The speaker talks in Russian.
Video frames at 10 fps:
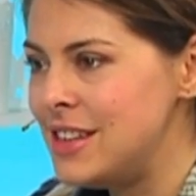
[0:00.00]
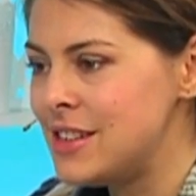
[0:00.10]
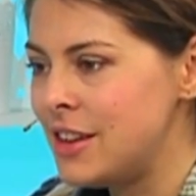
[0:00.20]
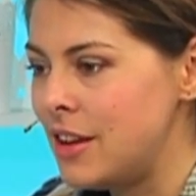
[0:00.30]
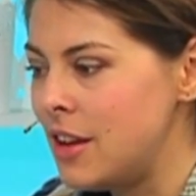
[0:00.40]
и
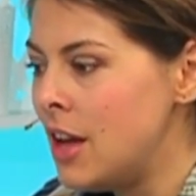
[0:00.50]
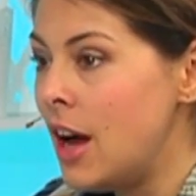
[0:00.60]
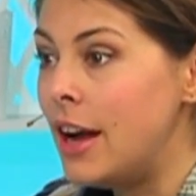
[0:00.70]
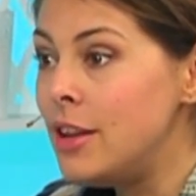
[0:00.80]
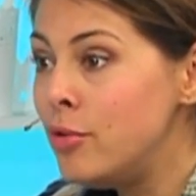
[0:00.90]
искренние.
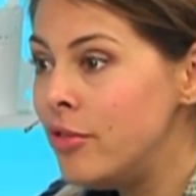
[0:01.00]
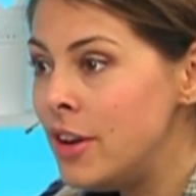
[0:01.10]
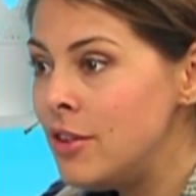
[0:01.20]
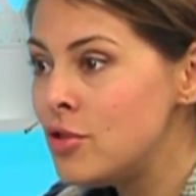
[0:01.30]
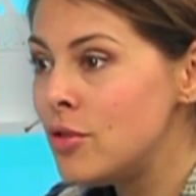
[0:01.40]
Они
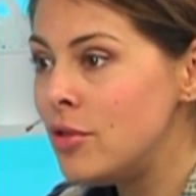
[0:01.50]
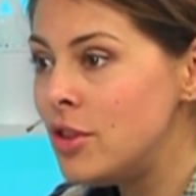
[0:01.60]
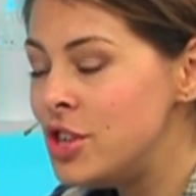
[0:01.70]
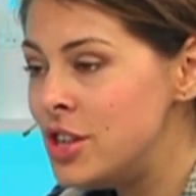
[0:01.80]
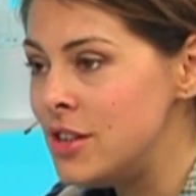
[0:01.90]
уверены, что
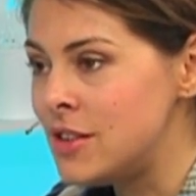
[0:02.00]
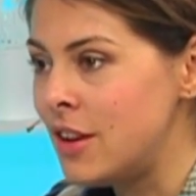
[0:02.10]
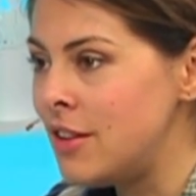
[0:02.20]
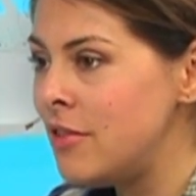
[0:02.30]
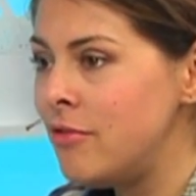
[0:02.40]
это
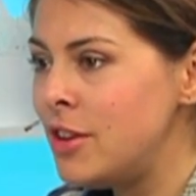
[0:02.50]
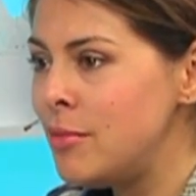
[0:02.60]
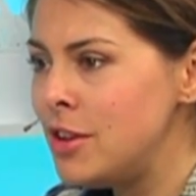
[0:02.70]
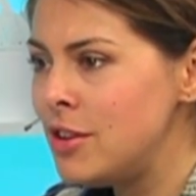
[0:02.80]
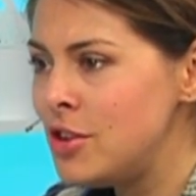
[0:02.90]
чисто, это, в
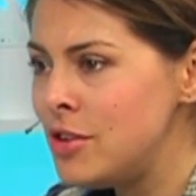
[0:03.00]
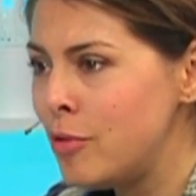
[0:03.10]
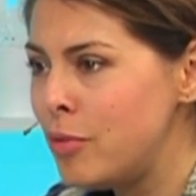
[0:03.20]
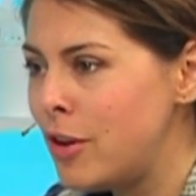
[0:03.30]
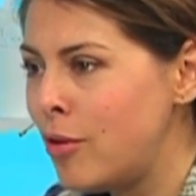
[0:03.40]
этом нет
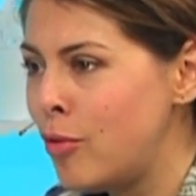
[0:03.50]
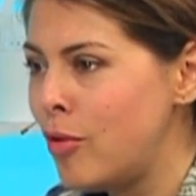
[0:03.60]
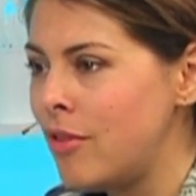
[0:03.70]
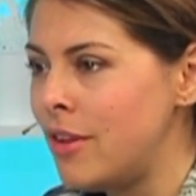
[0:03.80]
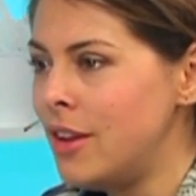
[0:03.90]
ничего
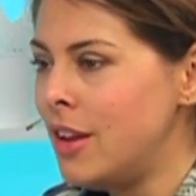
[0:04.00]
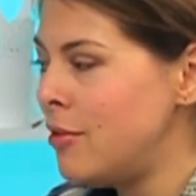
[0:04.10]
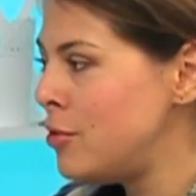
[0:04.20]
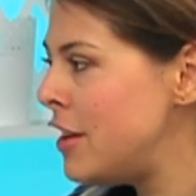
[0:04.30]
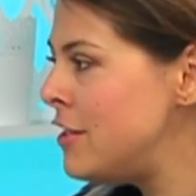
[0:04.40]
плохого.
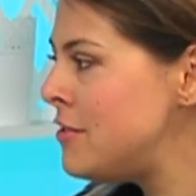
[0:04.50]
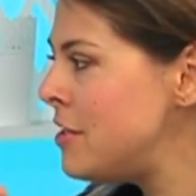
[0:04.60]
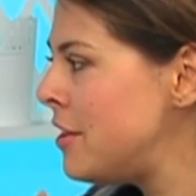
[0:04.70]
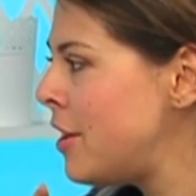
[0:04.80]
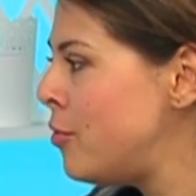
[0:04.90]
Вот я
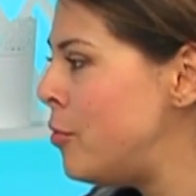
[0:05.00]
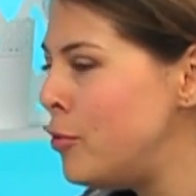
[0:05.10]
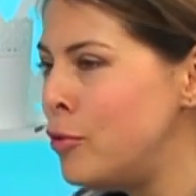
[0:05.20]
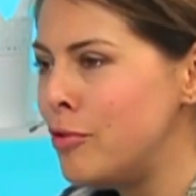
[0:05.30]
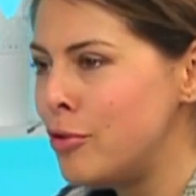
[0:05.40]
действительно
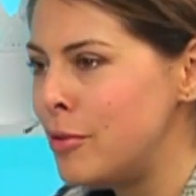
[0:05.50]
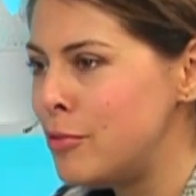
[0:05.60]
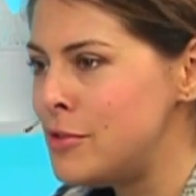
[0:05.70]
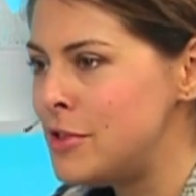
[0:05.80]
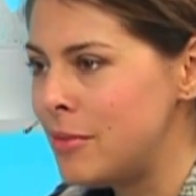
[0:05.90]
люблю его,
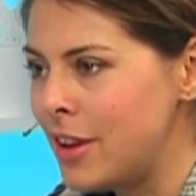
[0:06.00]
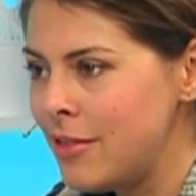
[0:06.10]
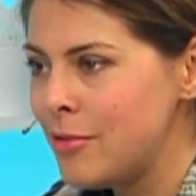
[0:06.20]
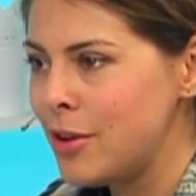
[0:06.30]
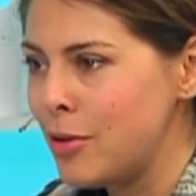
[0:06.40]
допустим,
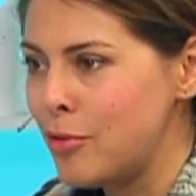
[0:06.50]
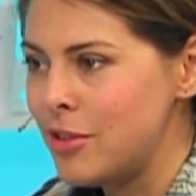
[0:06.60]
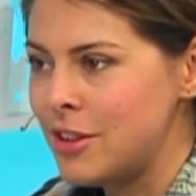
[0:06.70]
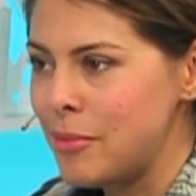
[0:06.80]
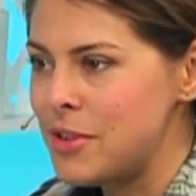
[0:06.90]
да, вот
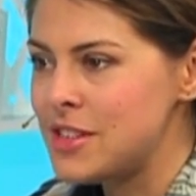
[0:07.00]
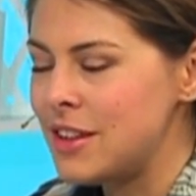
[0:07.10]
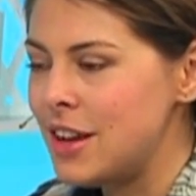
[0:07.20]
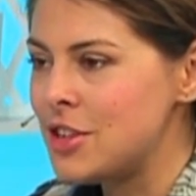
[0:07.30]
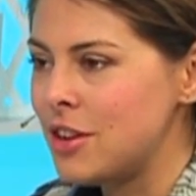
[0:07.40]
какого-то там
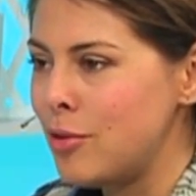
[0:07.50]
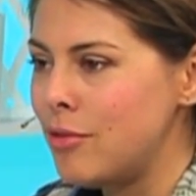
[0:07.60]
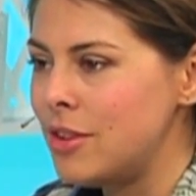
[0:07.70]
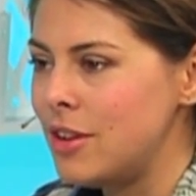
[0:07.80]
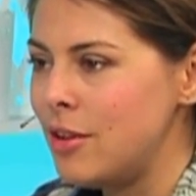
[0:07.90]
персонажа,
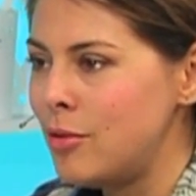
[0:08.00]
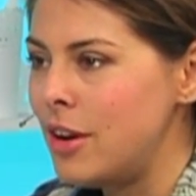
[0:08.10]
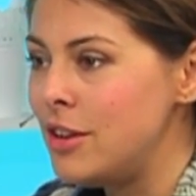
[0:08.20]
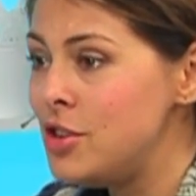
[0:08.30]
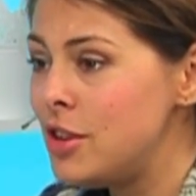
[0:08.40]
какого-то
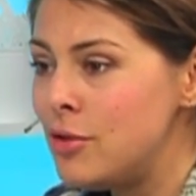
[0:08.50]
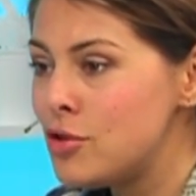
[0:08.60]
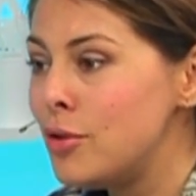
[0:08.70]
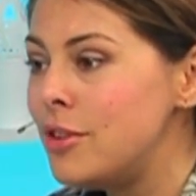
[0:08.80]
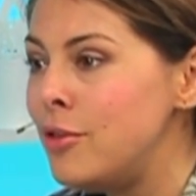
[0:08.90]
героя. Они считают,
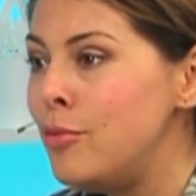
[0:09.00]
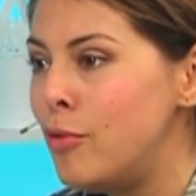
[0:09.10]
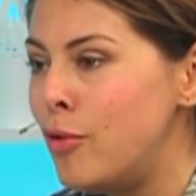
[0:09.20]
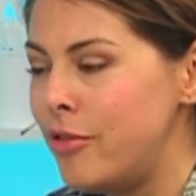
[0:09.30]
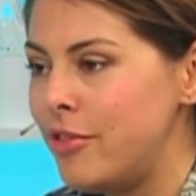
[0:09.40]
что это
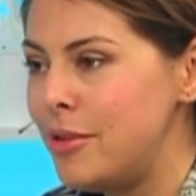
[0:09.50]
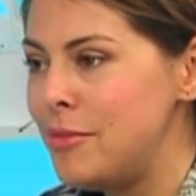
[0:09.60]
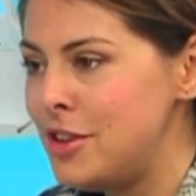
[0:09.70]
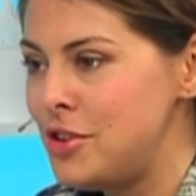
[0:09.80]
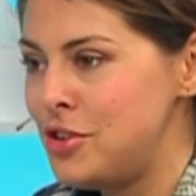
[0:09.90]
любовь, в этом
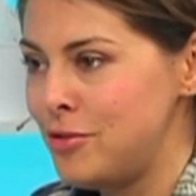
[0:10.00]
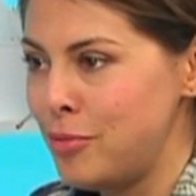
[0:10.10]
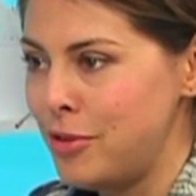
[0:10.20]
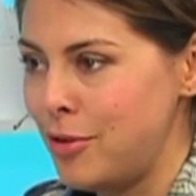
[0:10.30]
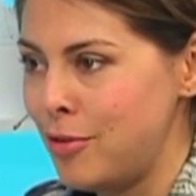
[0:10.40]
нет
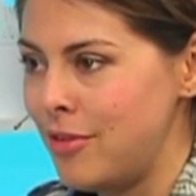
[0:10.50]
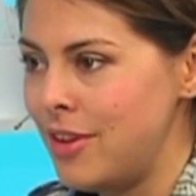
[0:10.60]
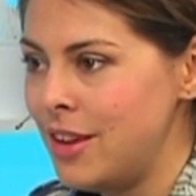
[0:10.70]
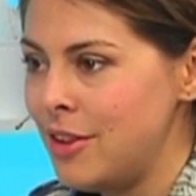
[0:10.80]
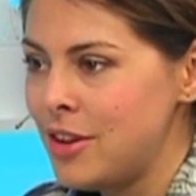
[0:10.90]
ничего плохого.
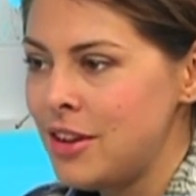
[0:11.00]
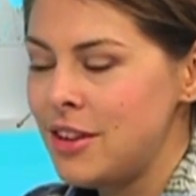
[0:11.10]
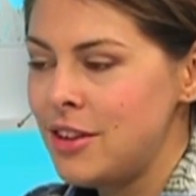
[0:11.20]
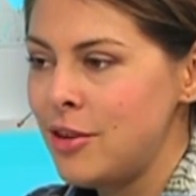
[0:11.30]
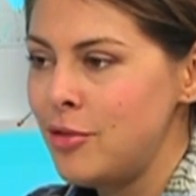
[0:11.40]
Как
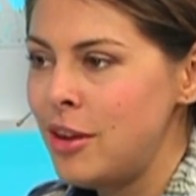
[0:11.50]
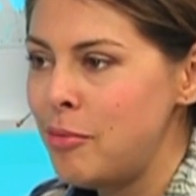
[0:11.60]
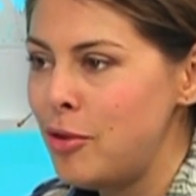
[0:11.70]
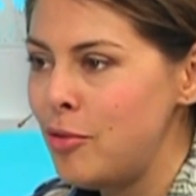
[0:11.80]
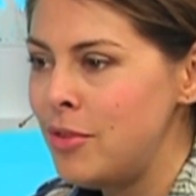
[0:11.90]
таких людей
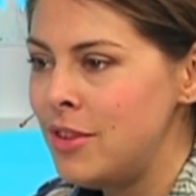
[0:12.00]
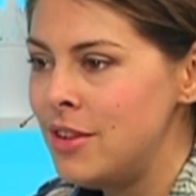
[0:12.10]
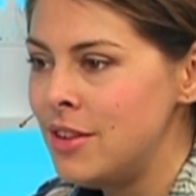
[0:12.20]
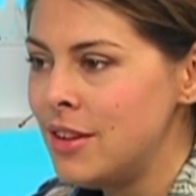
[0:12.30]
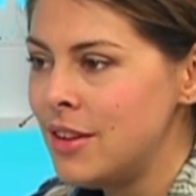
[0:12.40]

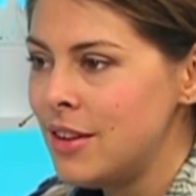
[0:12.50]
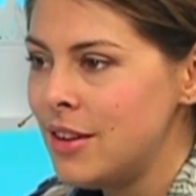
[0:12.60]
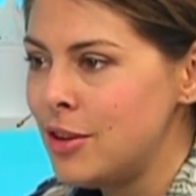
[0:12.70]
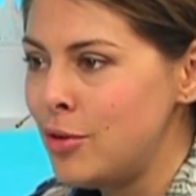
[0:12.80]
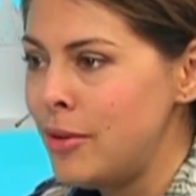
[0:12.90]
переубедить?
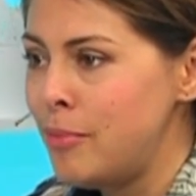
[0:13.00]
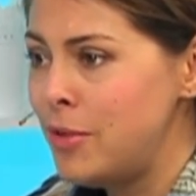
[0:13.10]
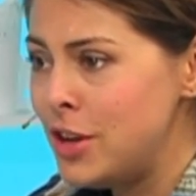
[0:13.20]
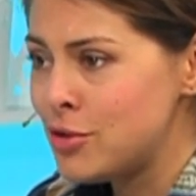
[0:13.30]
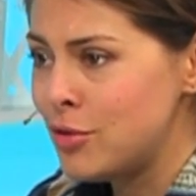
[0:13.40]
которые
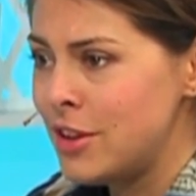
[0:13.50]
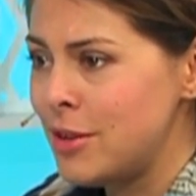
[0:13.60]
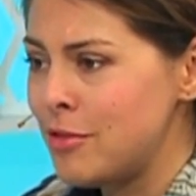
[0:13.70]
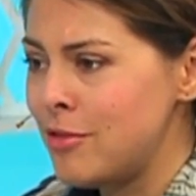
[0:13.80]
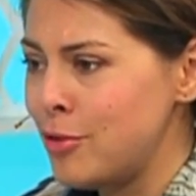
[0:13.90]
пишут
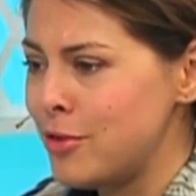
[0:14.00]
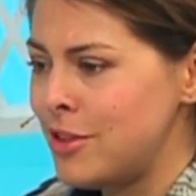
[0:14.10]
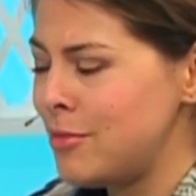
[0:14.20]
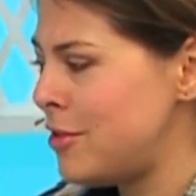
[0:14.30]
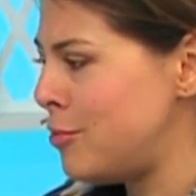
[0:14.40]
этим
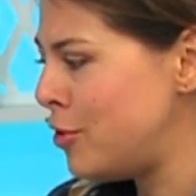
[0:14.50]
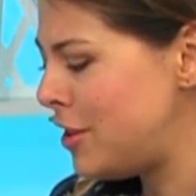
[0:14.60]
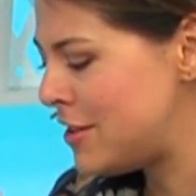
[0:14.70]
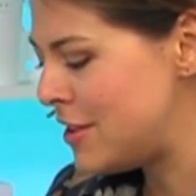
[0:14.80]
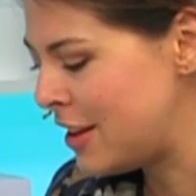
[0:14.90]
звездам,
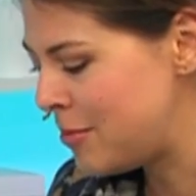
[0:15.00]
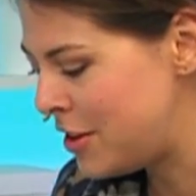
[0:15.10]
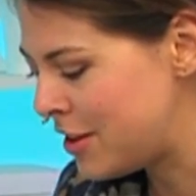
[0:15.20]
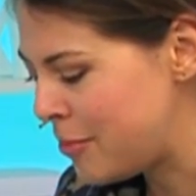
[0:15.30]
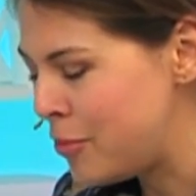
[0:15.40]
смотрят, сидят
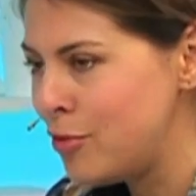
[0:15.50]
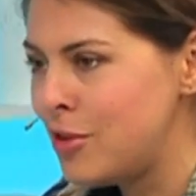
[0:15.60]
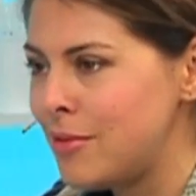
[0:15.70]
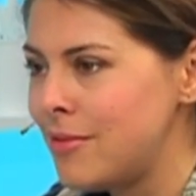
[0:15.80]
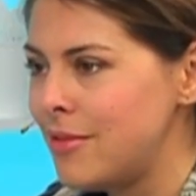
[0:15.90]
перед
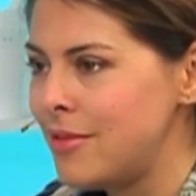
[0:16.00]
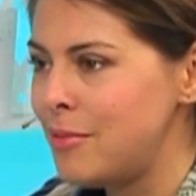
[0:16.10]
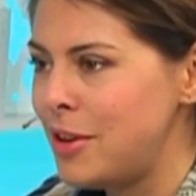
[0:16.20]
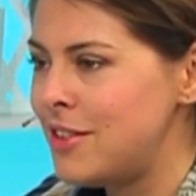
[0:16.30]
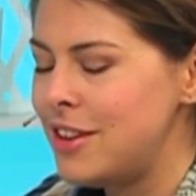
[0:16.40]

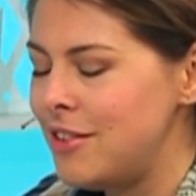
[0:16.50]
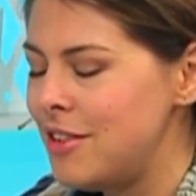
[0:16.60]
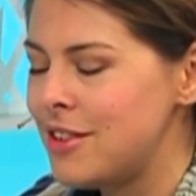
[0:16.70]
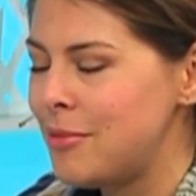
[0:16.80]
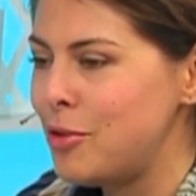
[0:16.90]
компьютером, перед
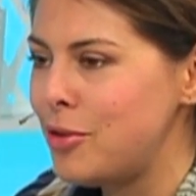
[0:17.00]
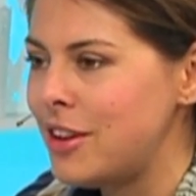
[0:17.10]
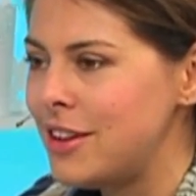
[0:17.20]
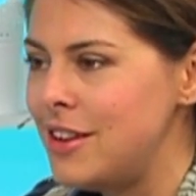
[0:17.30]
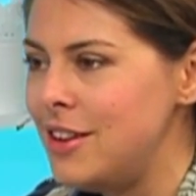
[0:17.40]
телевизором
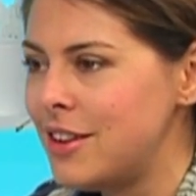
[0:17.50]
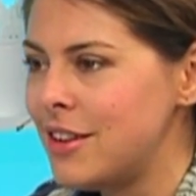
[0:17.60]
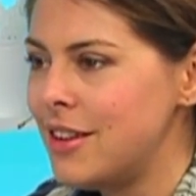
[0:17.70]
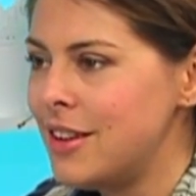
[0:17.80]
только на них,